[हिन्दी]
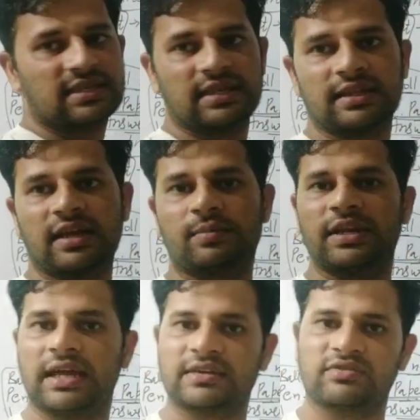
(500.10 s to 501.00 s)
के अंदर
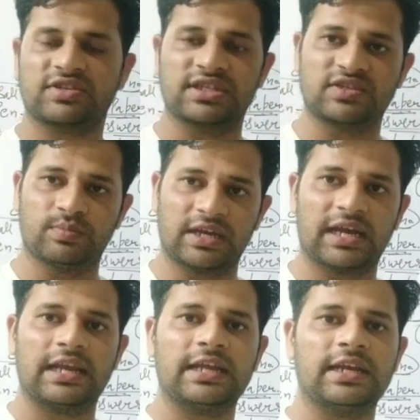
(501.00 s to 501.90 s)
अपनी आंसर सीट
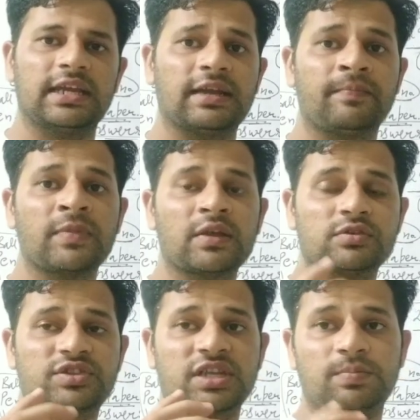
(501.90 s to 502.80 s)
बना लेनी है
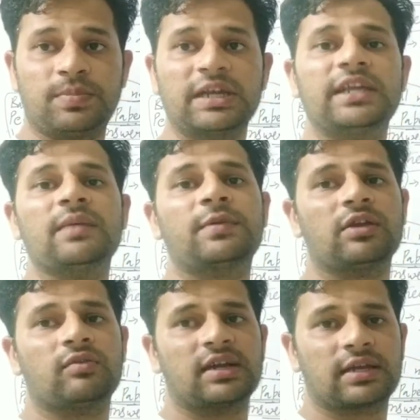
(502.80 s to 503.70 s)
उसकी पीडीएफ
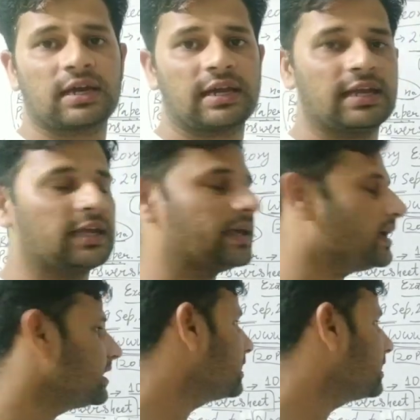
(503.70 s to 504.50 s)
कन्वर्ट कर लेनी है